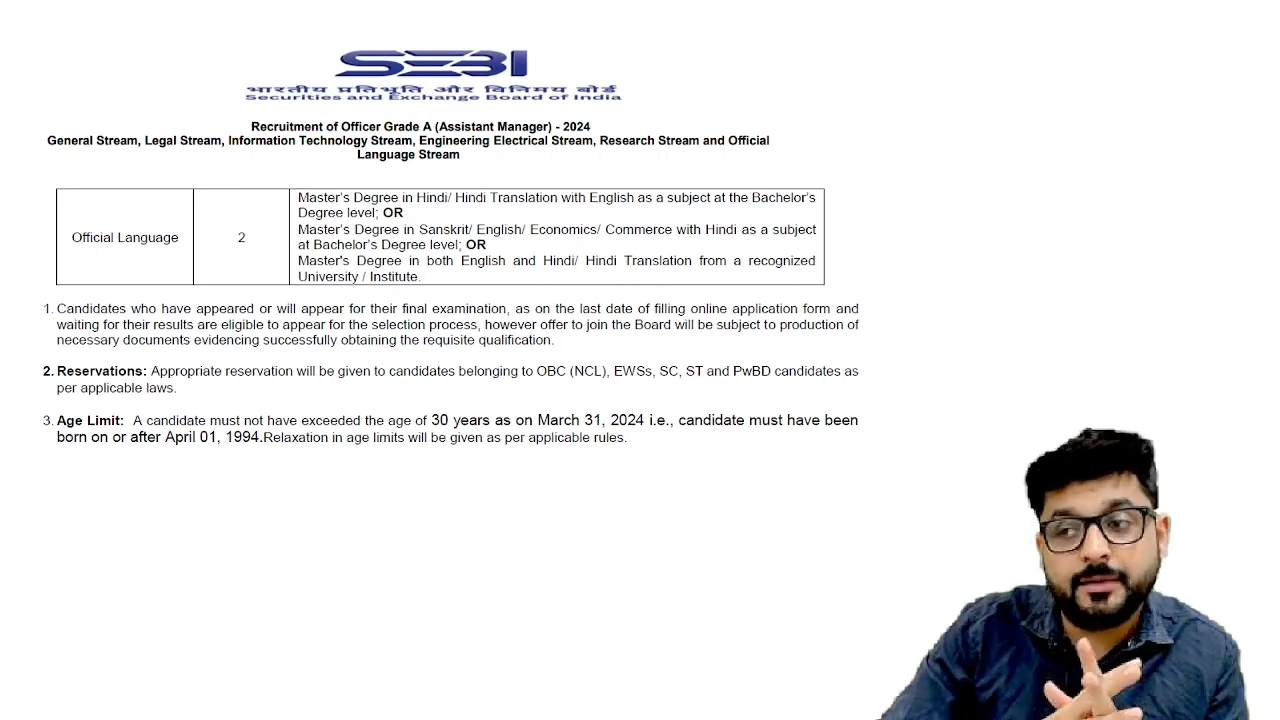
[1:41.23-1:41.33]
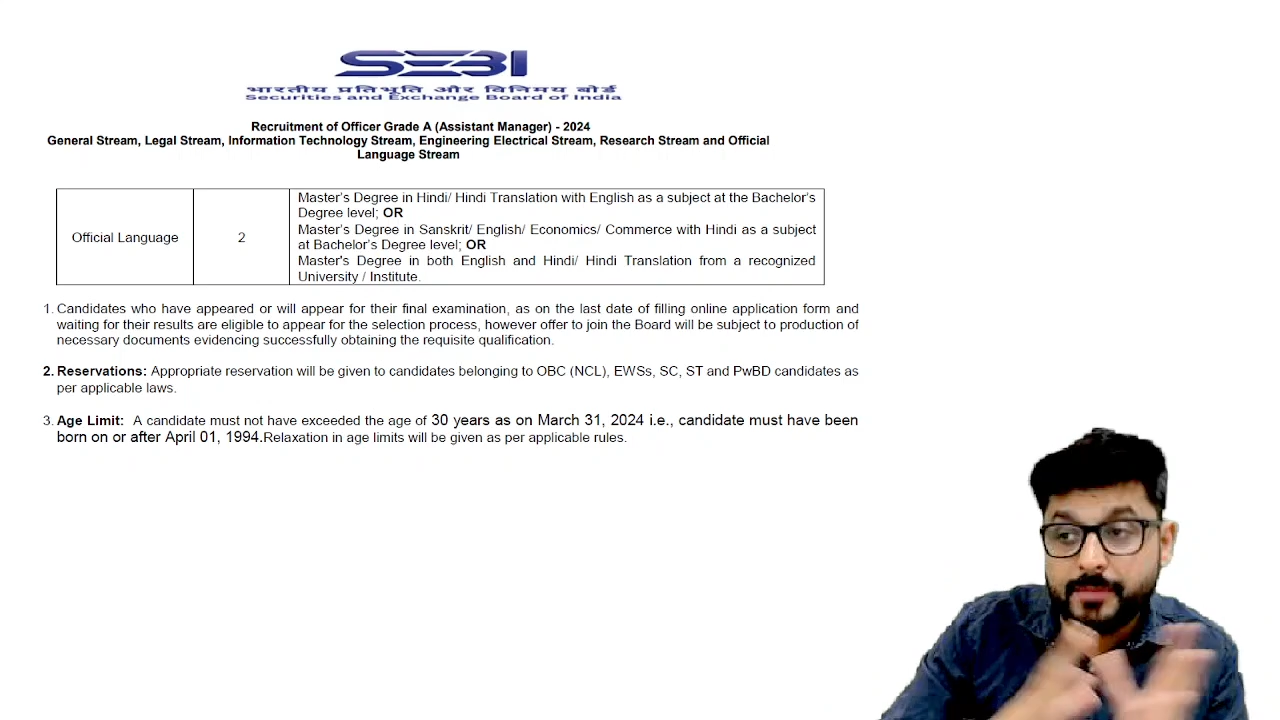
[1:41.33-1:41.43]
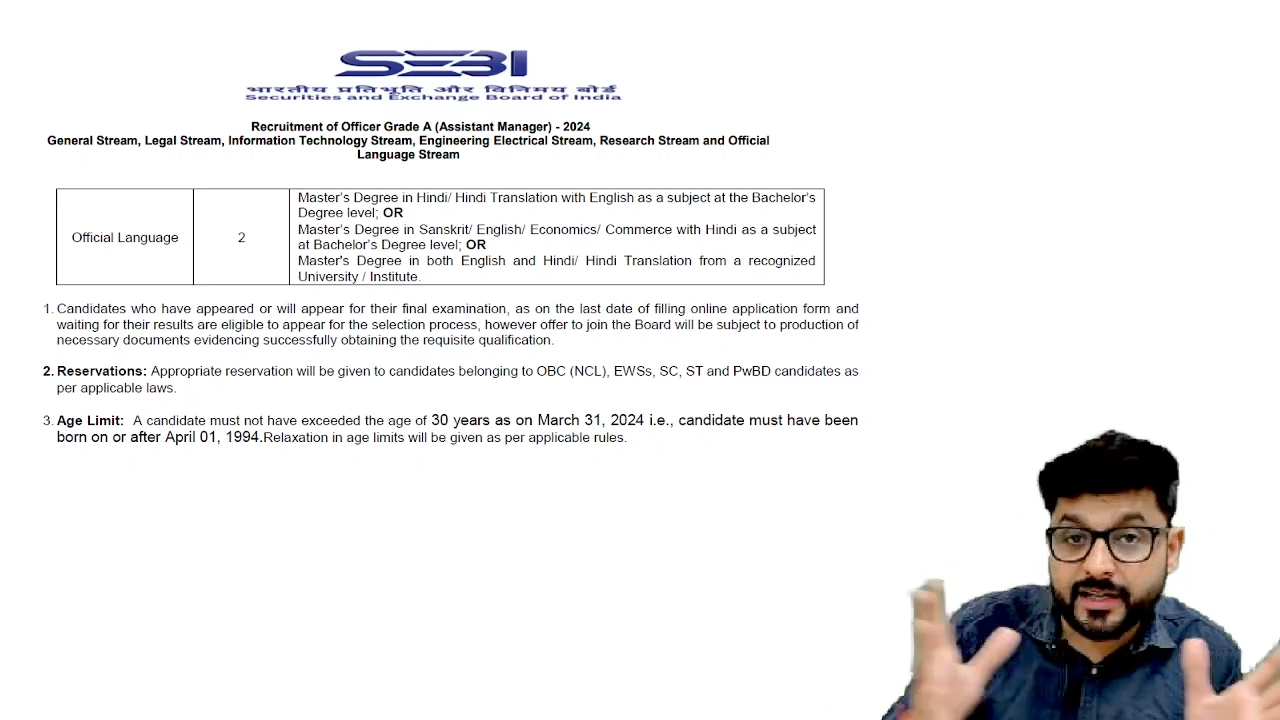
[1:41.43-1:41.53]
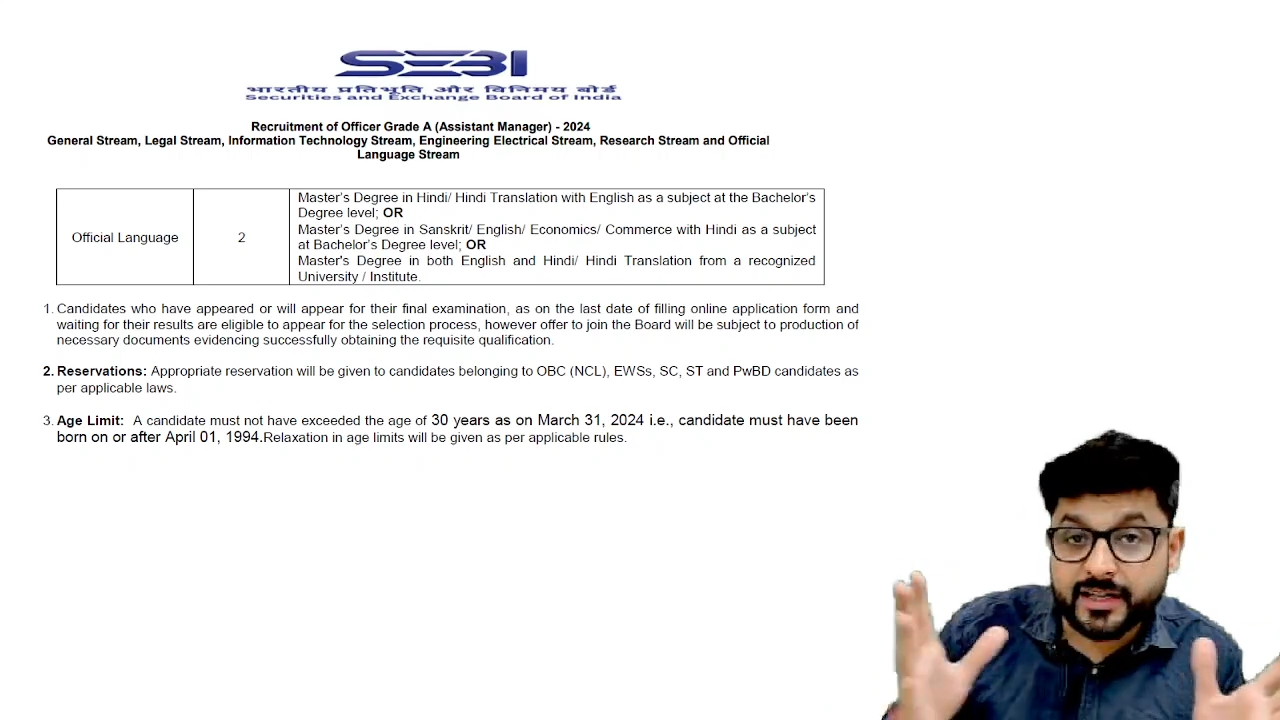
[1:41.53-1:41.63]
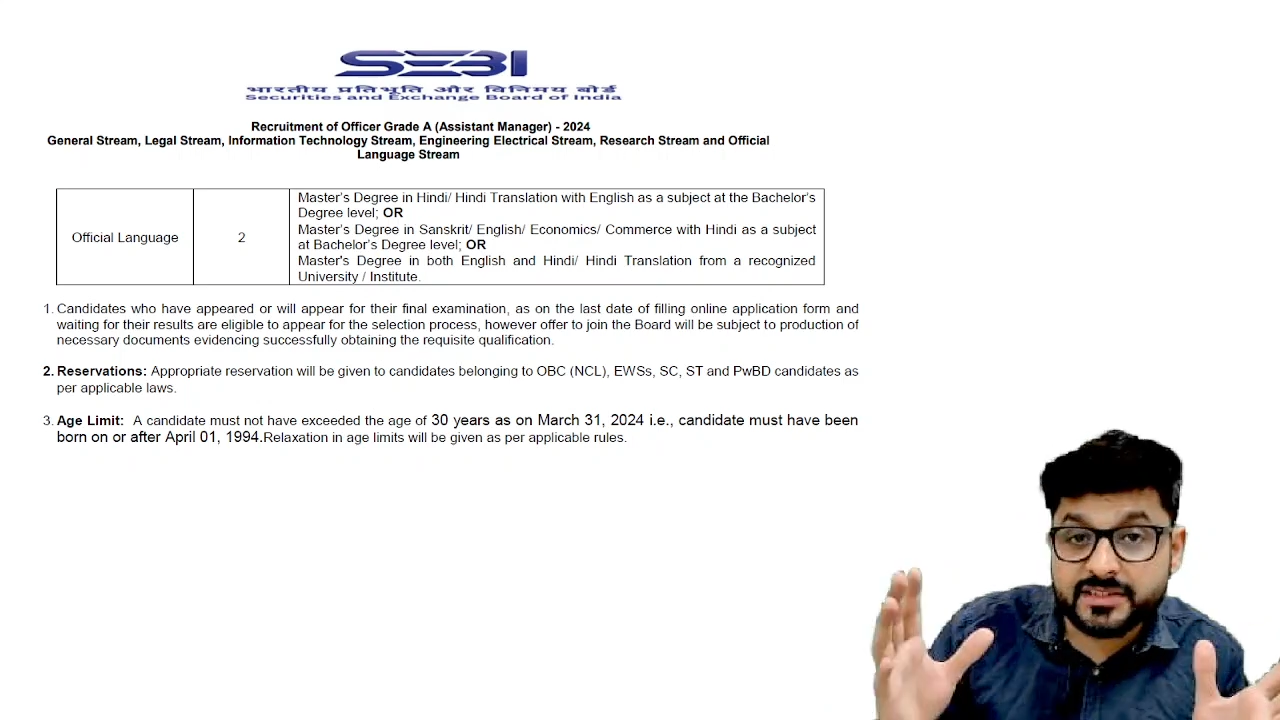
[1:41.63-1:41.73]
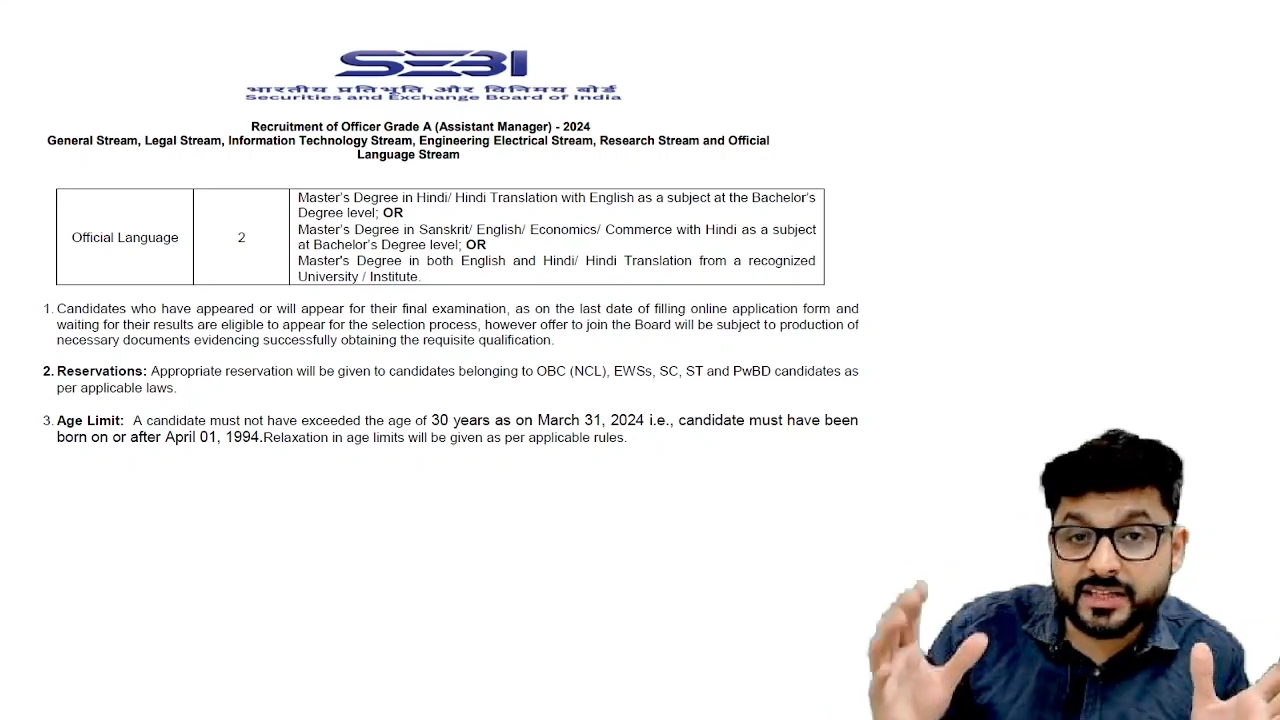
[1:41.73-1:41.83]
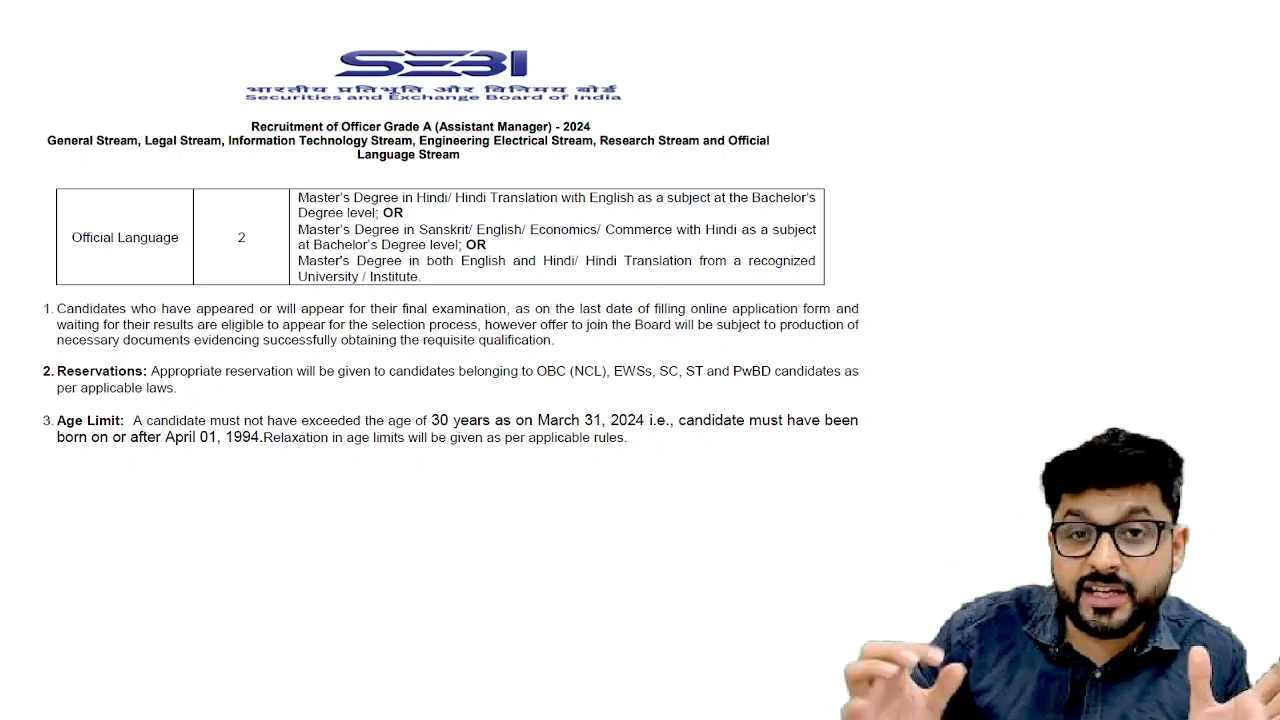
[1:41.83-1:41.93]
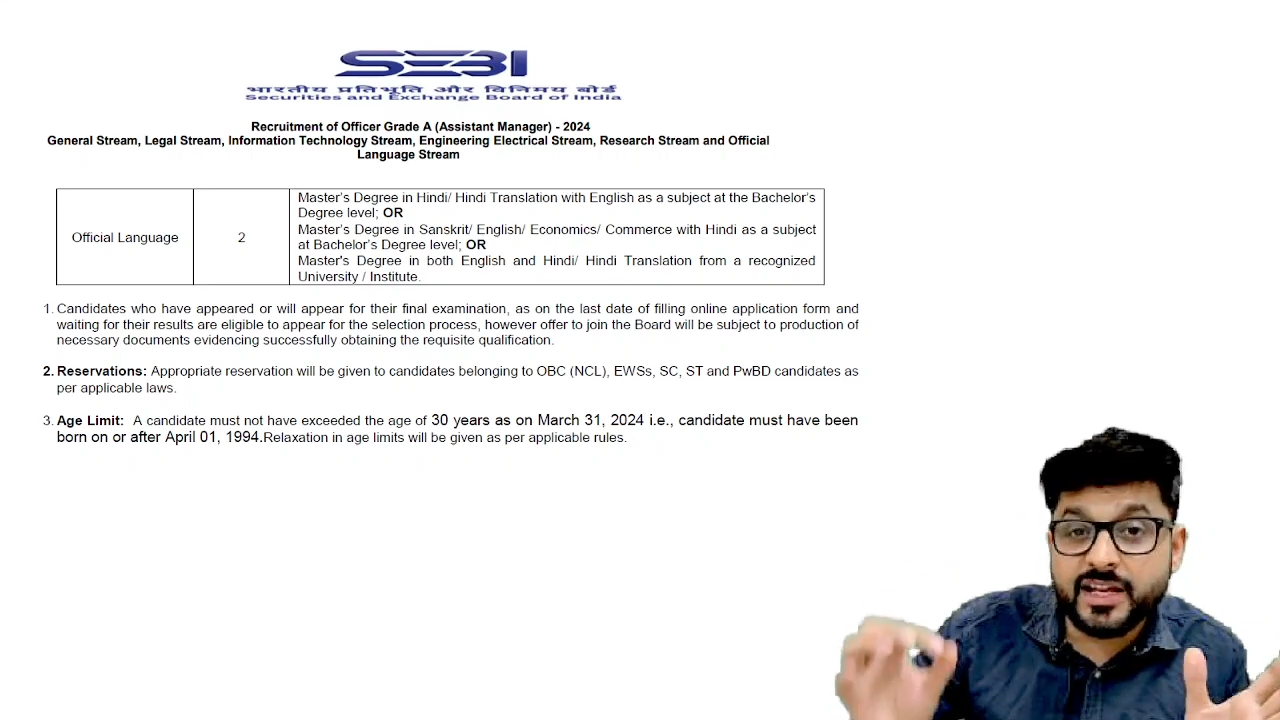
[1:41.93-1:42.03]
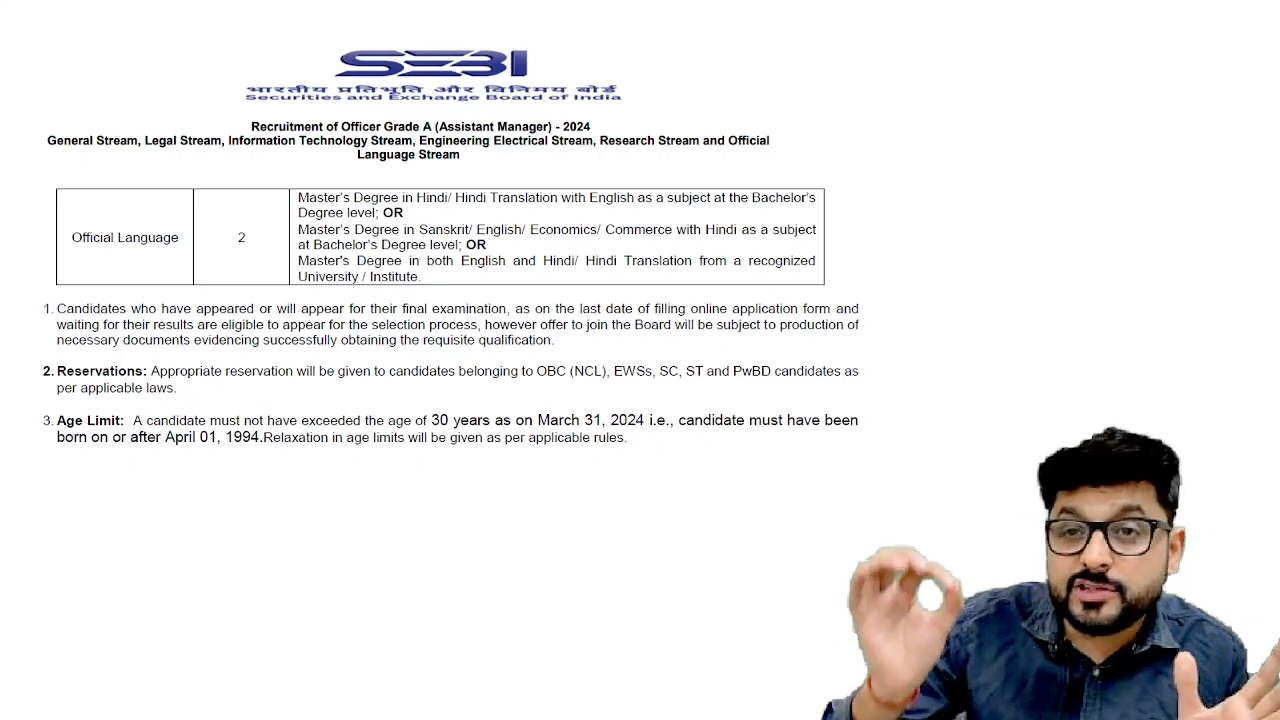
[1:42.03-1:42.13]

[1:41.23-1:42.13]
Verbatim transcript: मान के चले